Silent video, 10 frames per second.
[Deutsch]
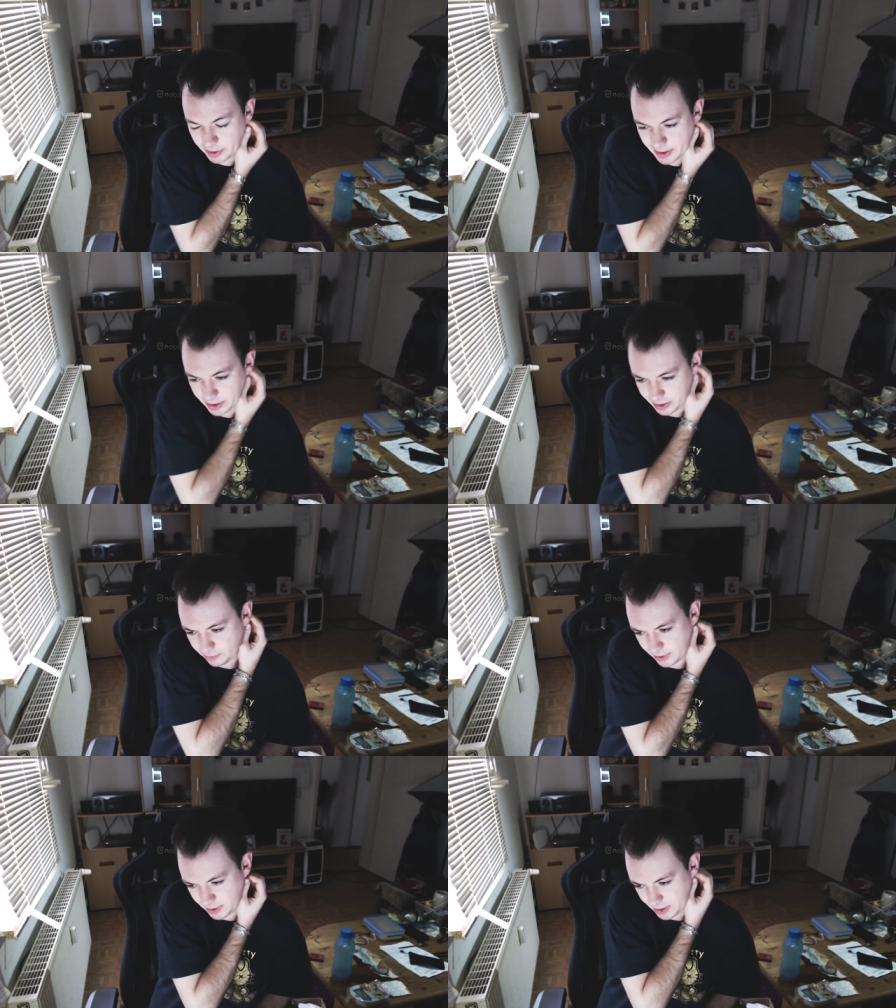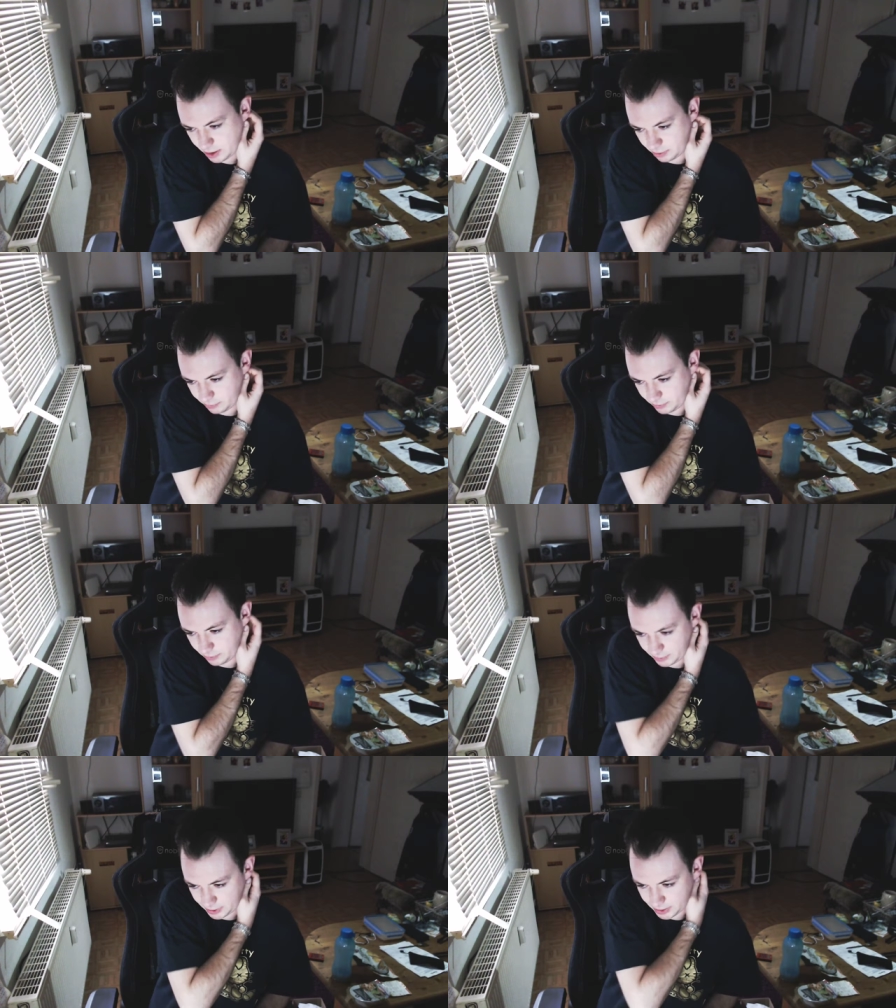Wie gesagt, Infestation auf
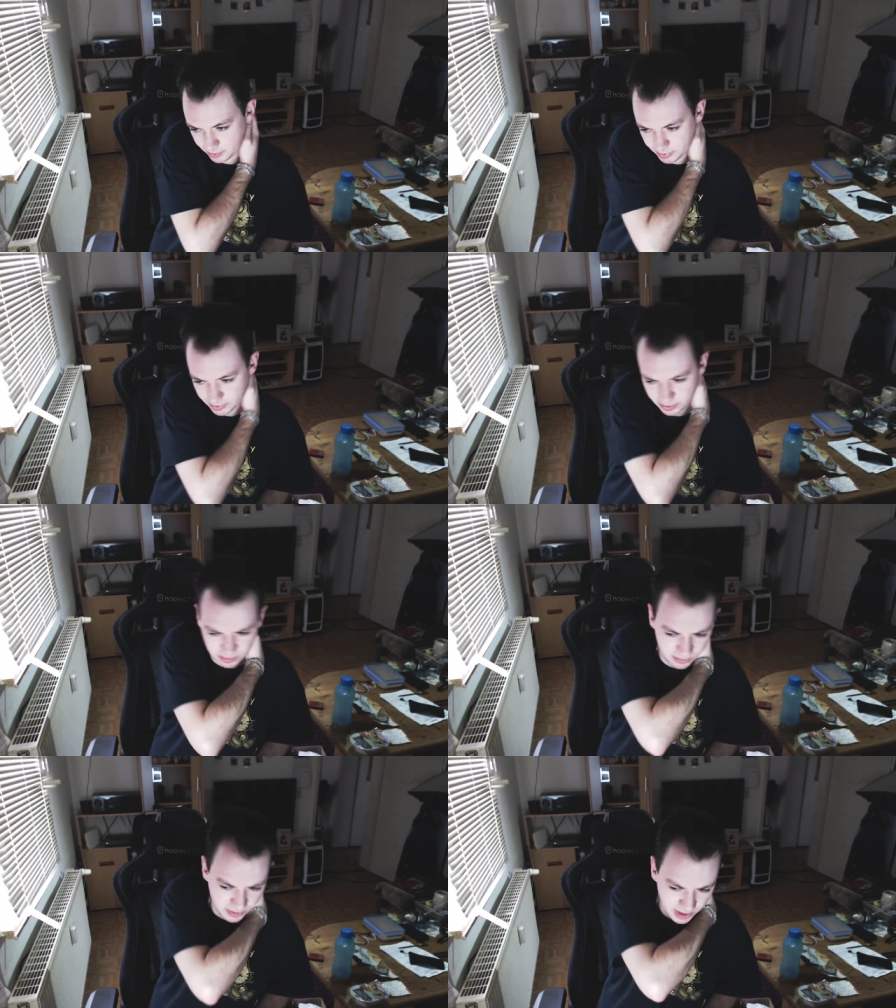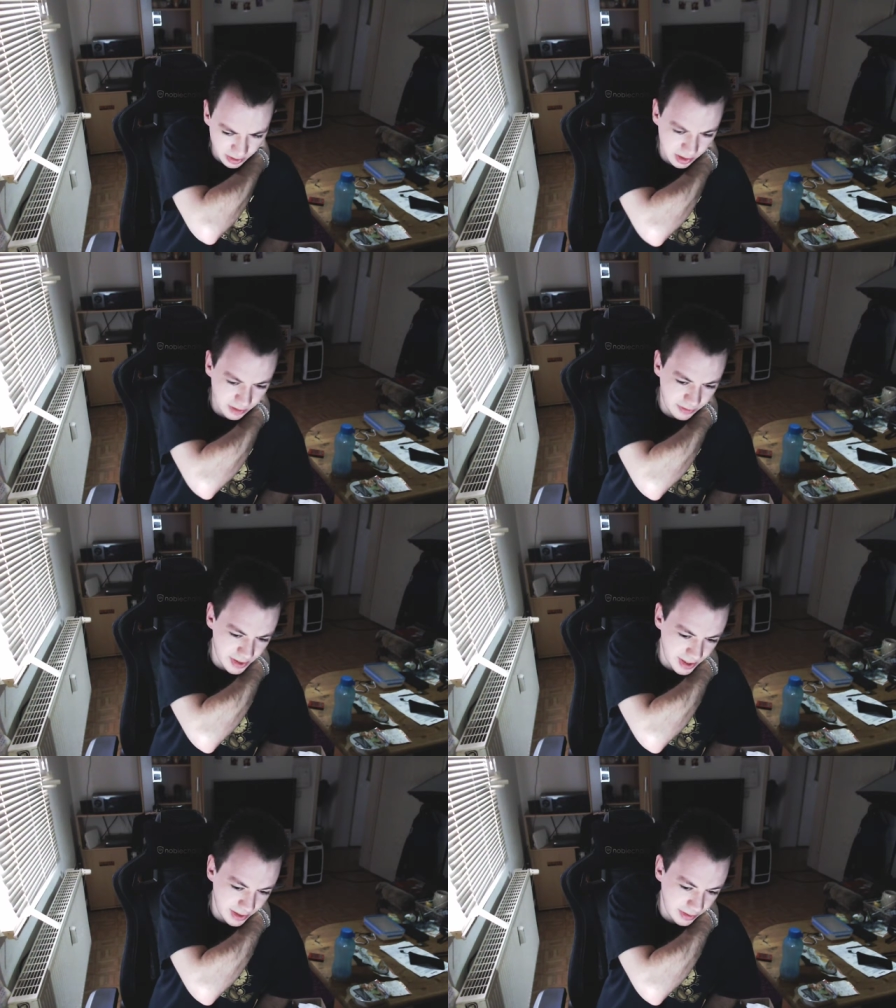jeden Fall und vielleicht noch
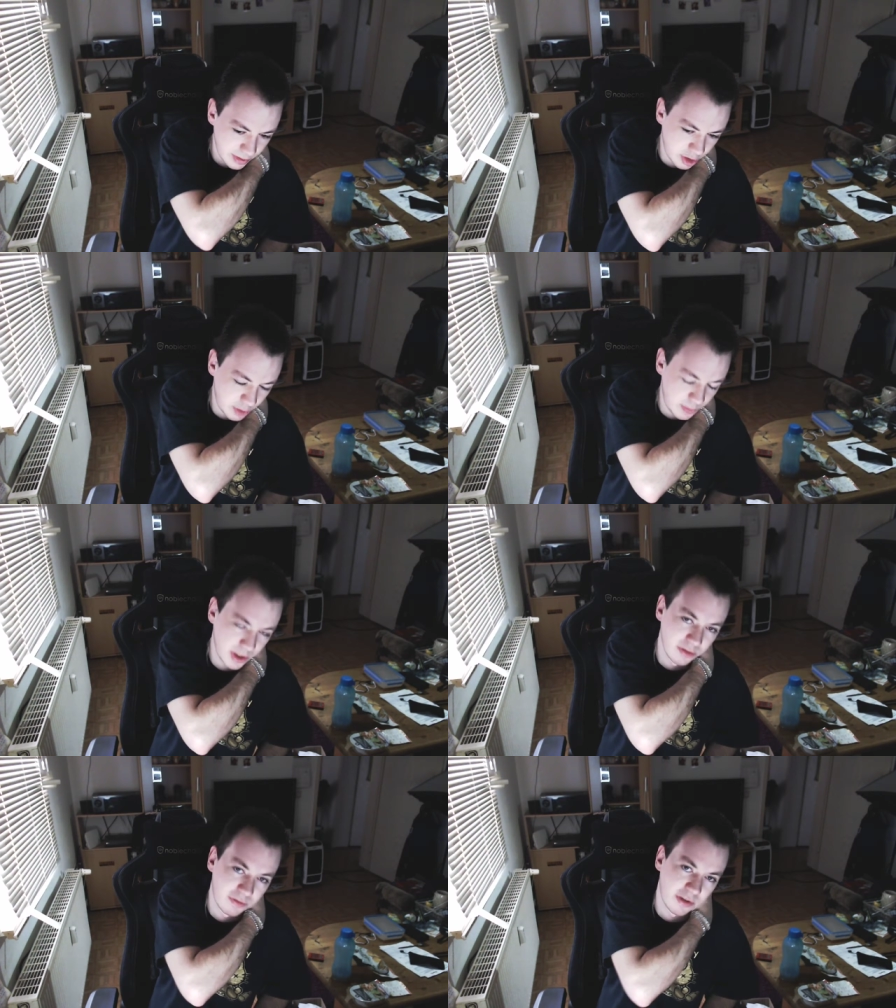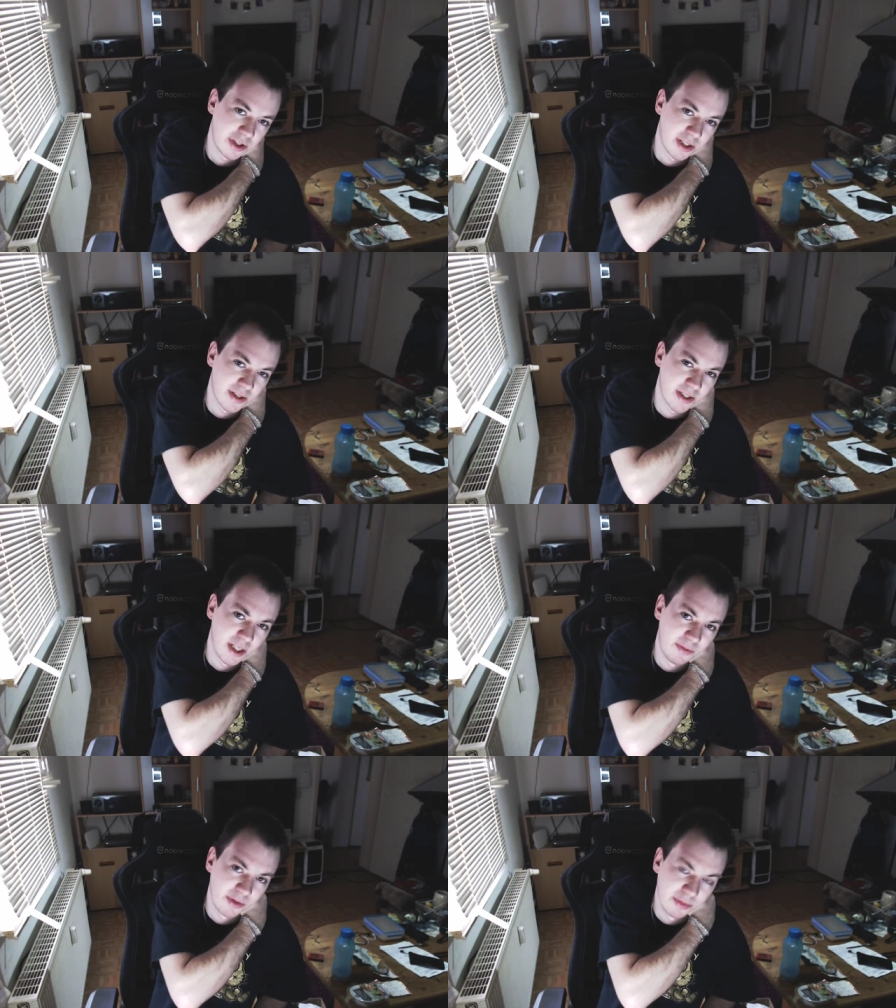diverse andere Spiele, vielleicht
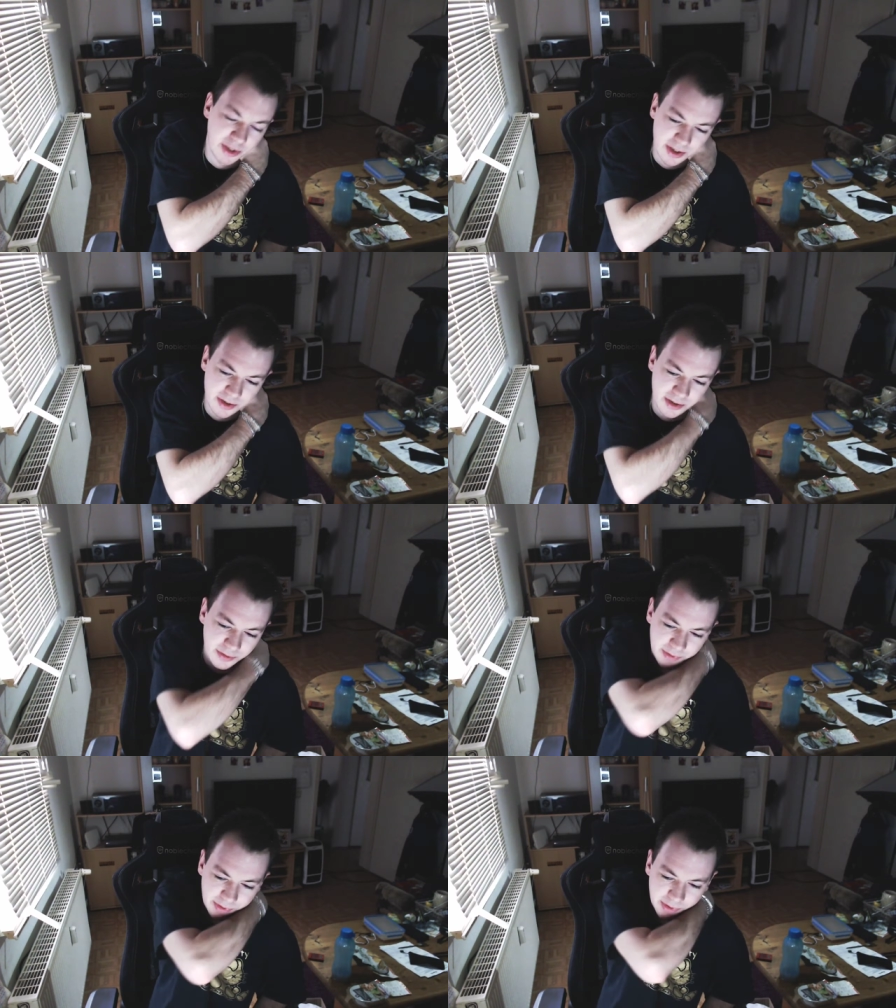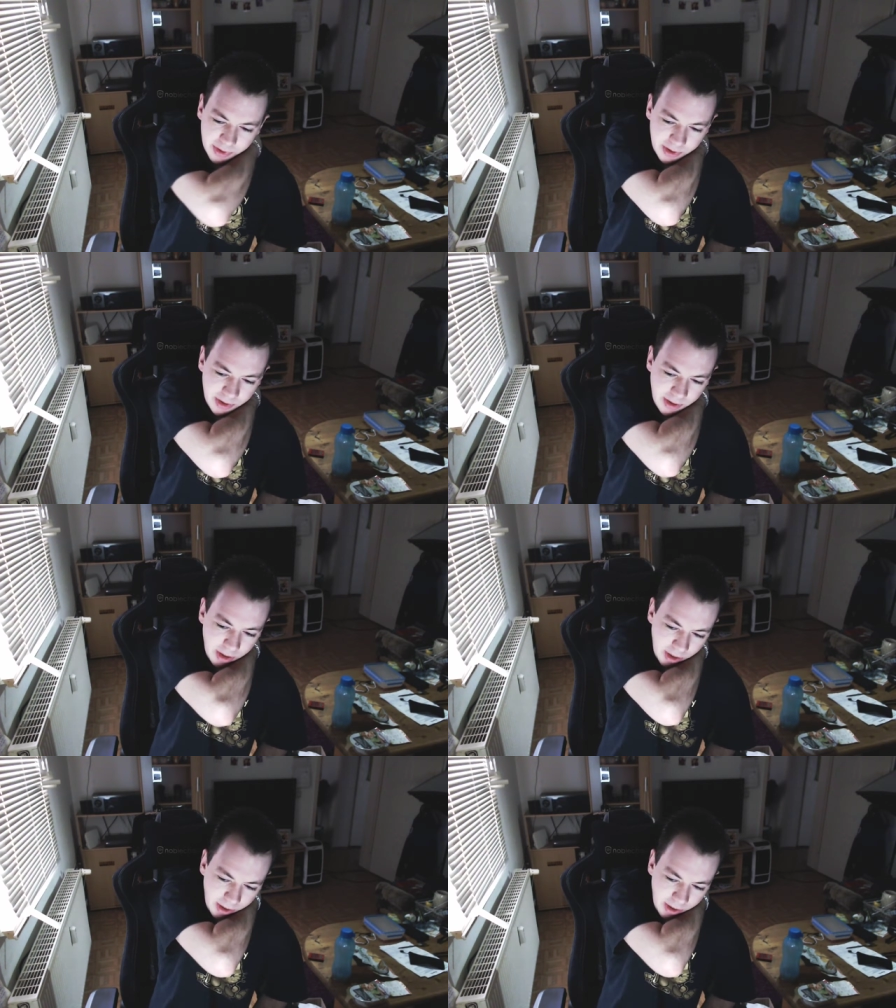Escape von Tarkov oder